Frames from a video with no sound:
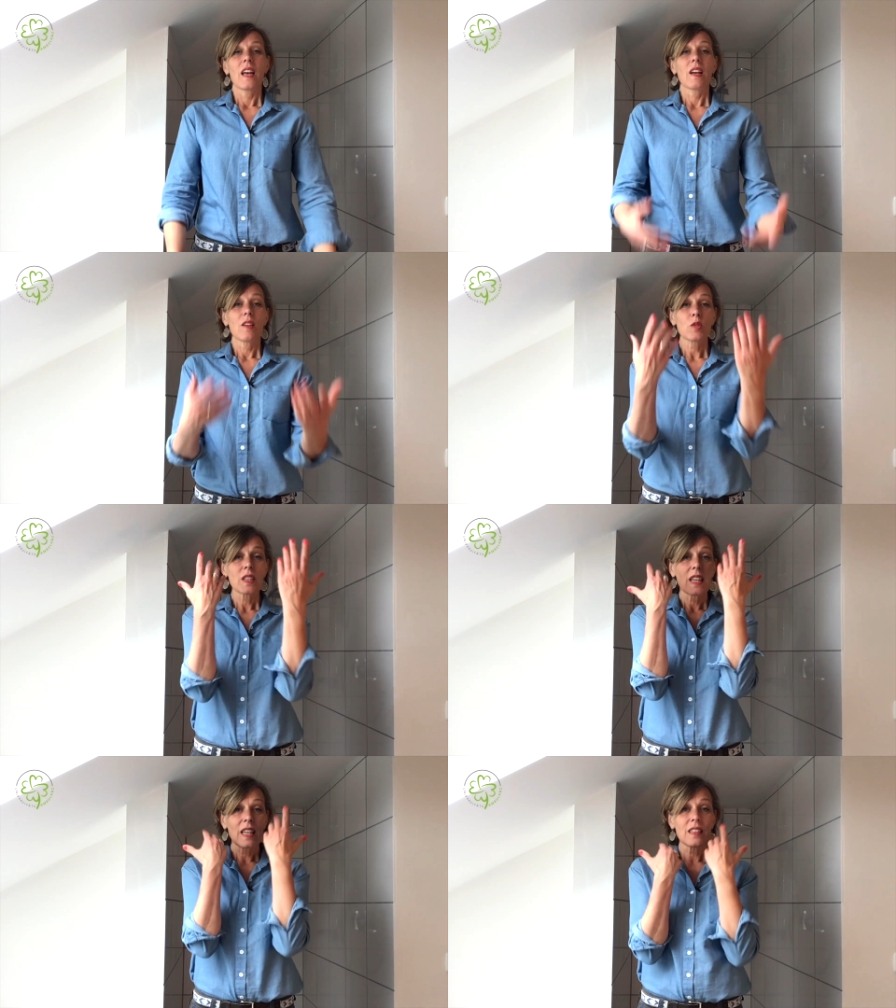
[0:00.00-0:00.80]
und
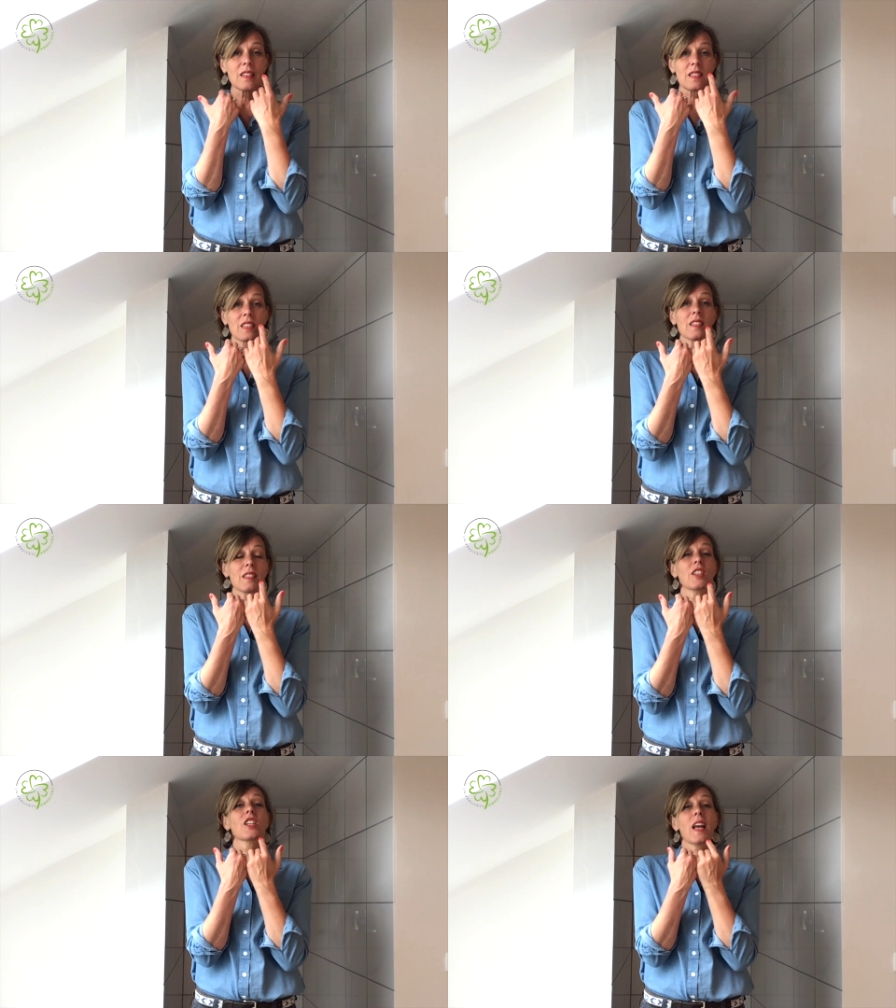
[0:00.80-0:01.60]
innen sind es
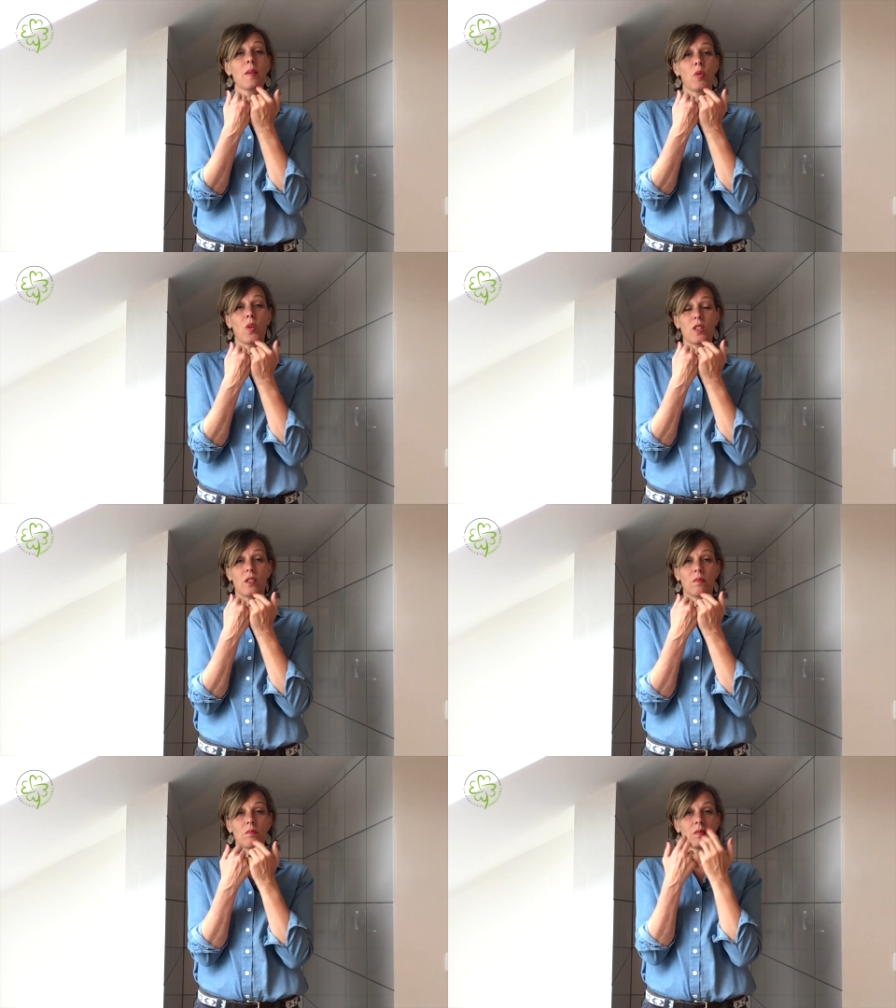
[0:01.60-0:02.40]
die
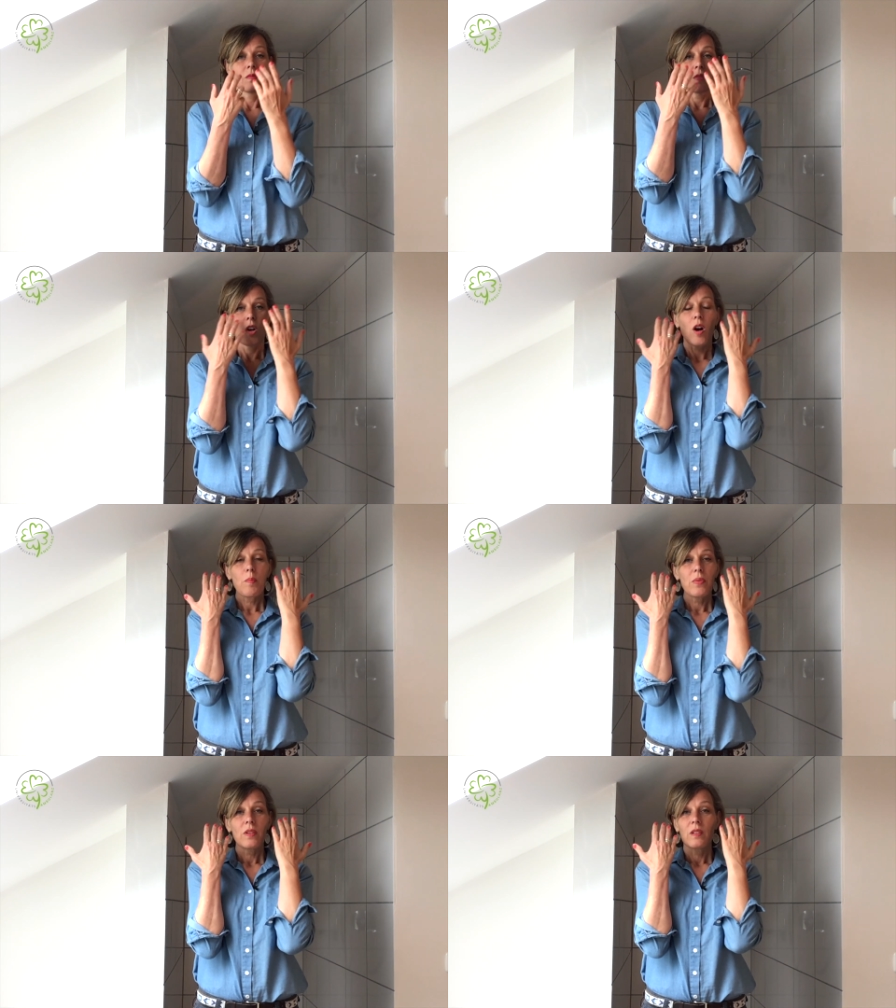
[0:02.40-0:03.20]
Schleimhäute.
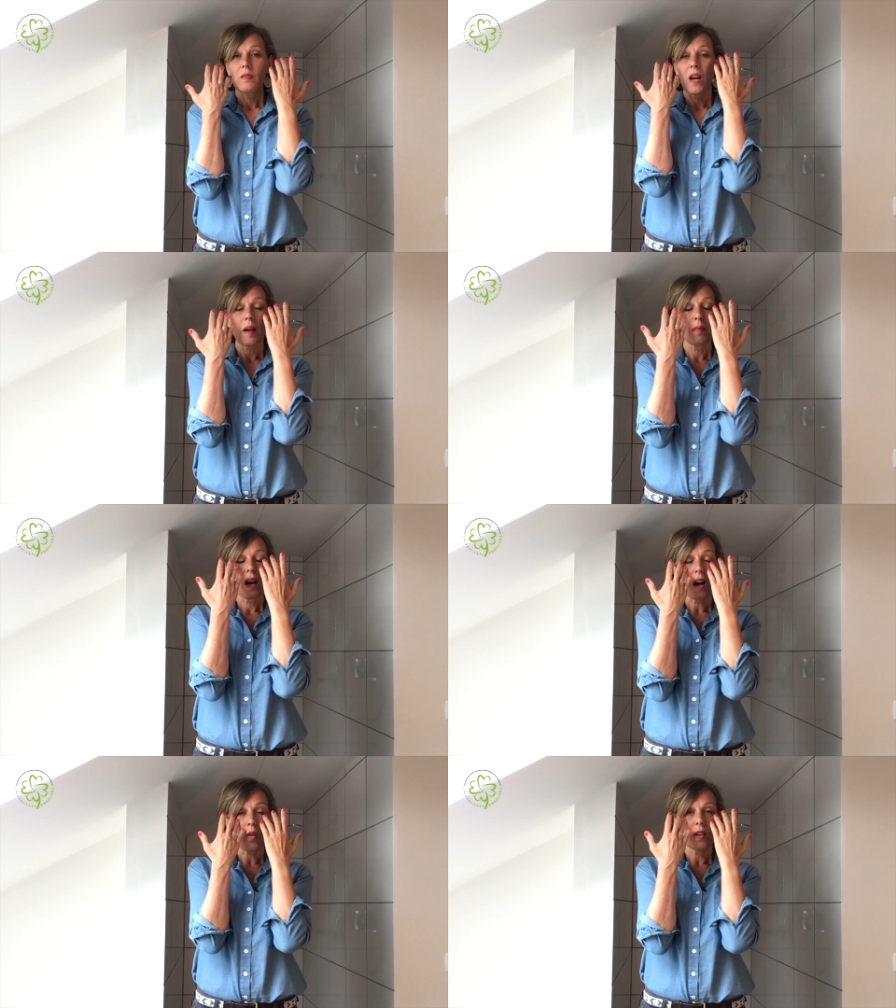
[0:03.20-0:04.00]
Ob
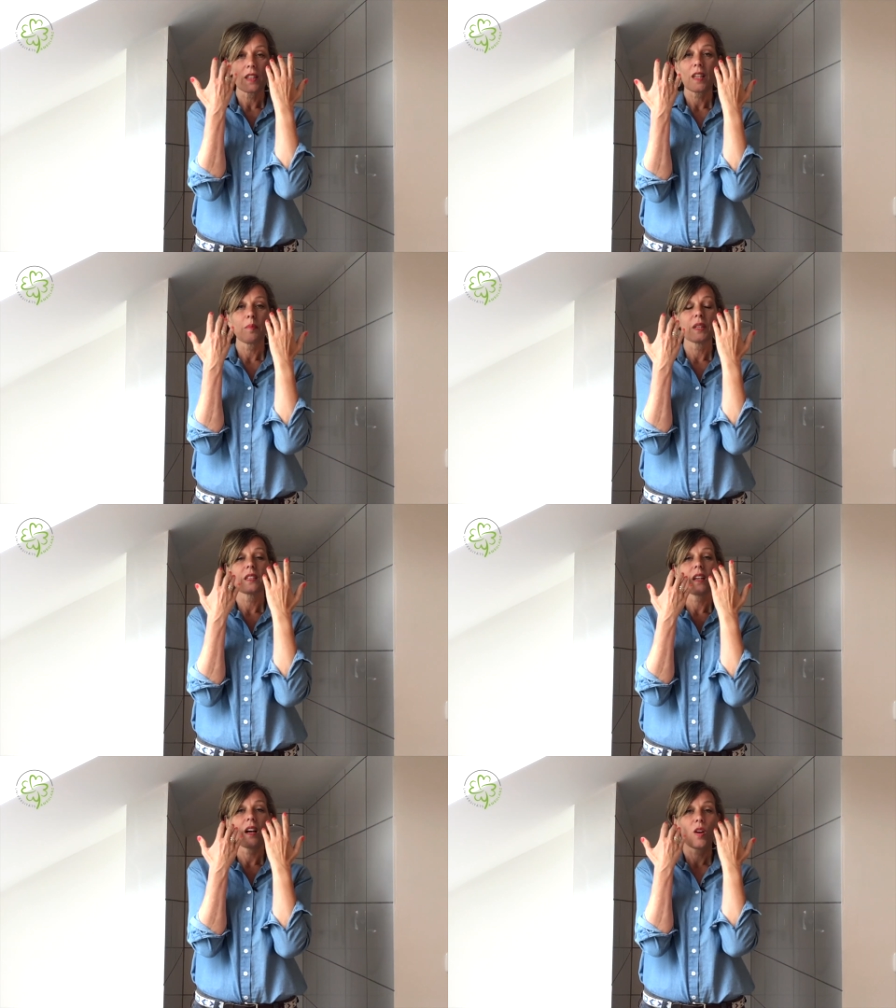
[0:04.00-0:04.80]
am Auge, in der
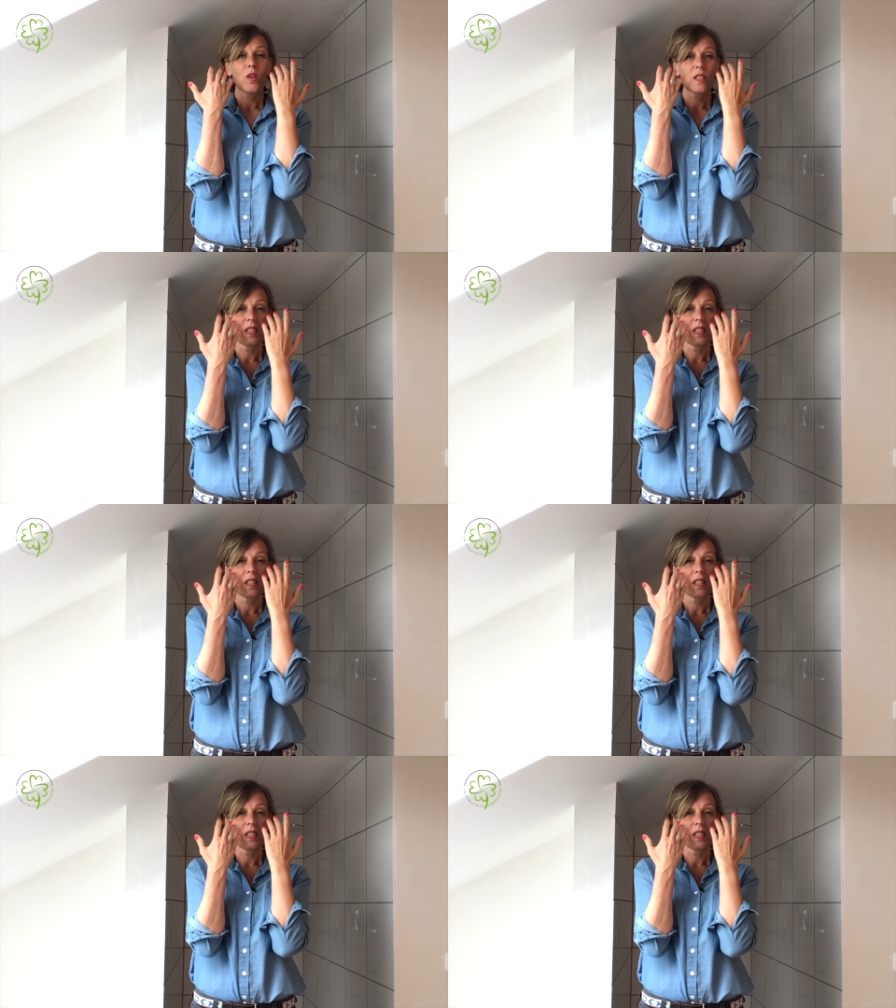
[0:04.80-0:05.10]
Bindehaut, die